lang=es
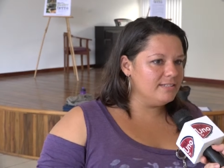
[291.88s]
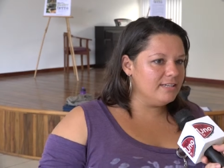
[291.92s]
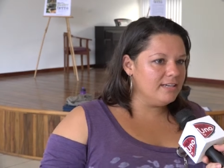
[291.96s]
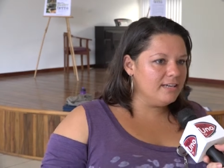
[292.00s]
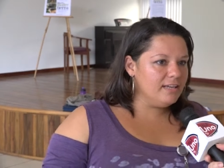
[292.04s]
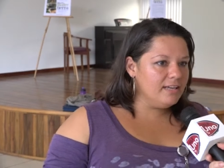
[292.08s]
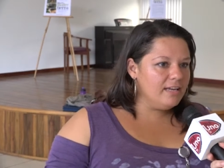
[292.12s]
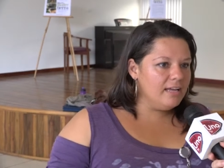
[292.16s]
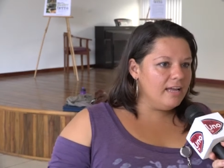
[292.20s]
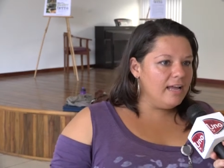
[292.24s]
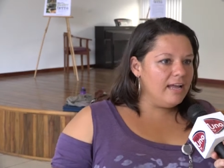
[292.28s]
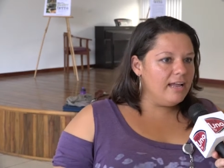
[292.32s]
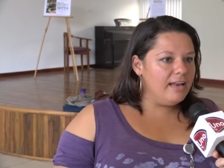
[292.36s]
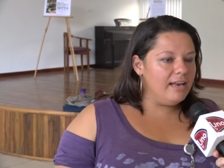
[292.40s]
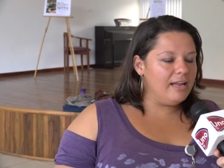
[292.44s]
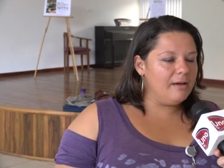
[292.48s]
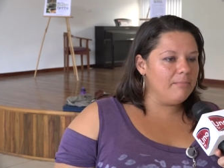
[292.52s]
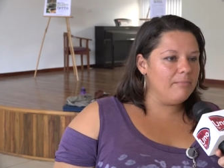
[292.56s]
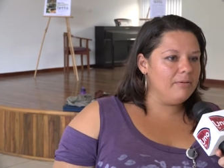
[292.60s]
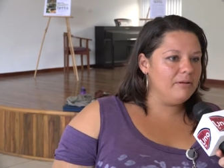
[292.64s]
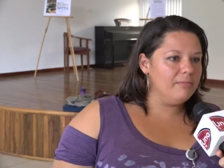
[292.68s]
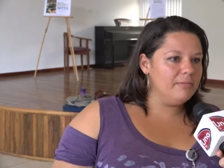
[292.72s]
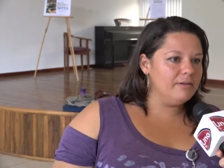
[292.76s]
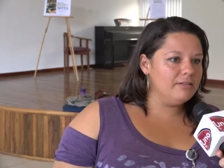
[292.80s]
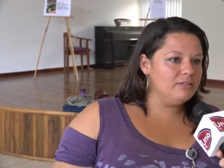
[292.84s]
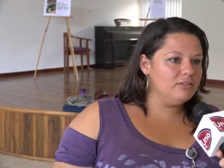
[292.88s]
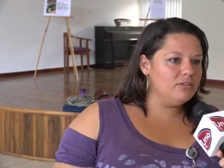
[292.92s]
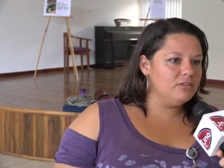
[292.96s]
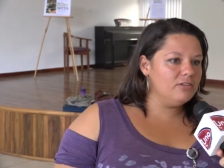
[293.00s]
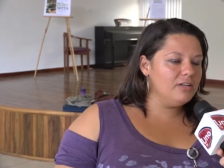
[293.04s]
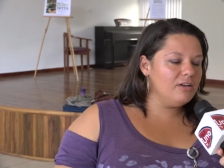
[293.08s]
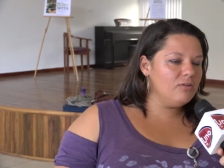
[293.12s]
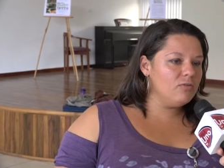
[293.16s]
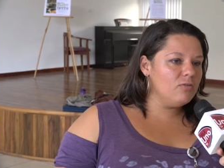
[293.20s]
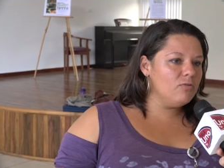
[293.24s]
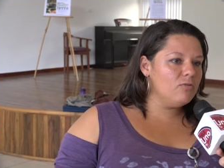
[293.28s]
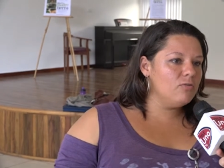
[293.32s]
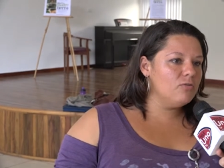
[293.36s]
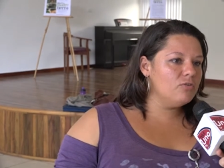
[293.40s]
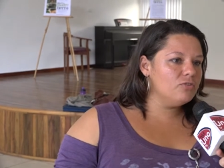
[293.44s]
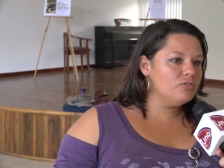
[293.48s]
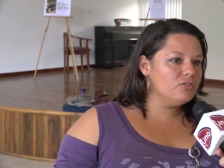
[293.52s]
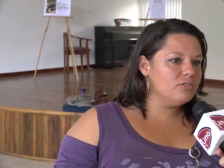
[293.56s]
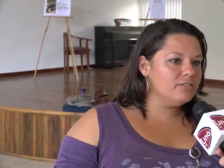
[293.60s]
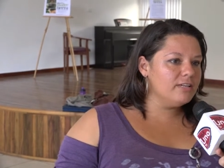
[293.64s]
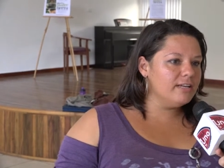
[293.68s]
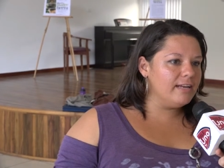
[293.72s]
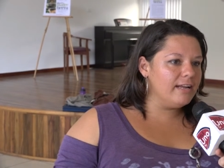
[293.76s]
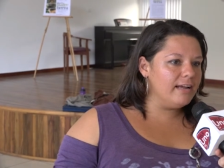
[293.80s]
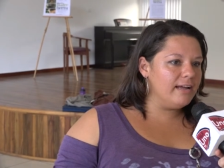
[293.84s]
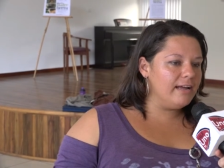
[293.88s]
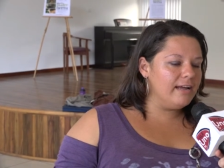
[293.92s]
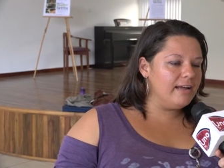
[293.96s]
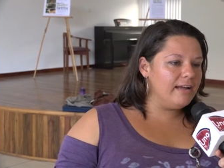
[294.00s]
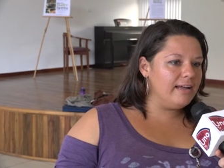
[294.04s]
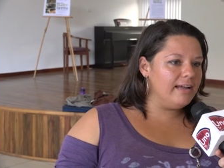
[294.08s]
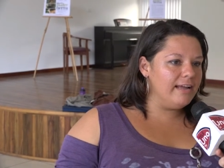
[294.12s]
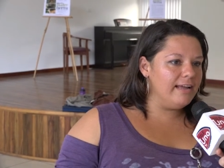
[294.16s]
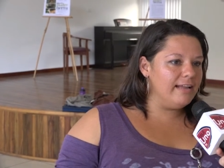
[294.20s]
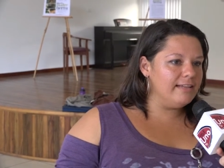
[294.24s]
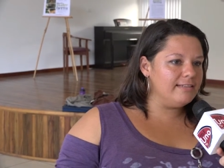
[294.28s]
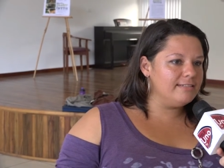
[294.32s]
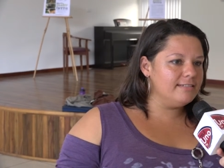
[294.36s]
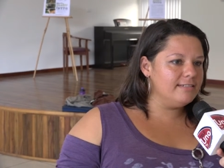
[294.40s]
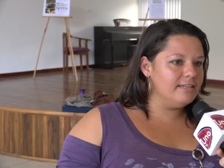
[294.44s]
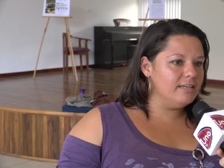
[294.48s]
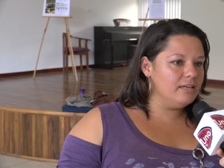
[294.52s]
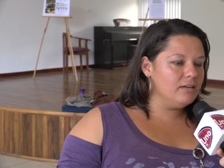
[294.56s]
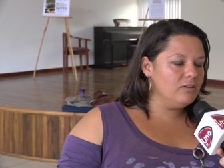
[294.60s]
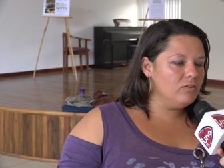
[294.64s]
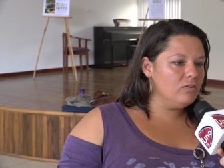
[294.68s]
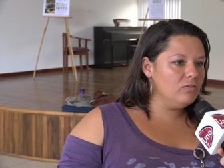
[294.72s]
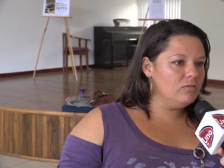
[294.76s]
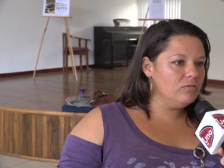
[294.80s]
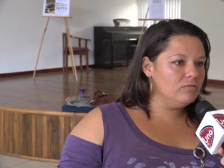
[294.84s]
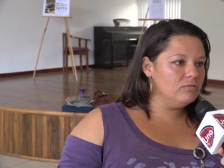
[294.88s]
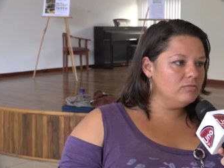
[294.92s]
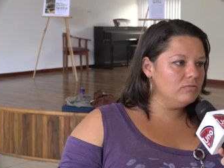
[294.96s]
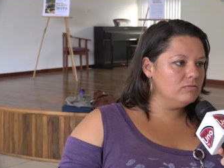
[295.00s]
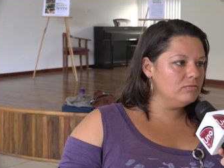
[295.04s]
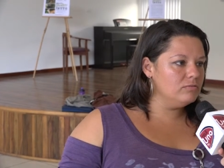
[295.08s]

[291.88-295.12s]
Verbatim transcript: sí, la premiación del concurso será el 5,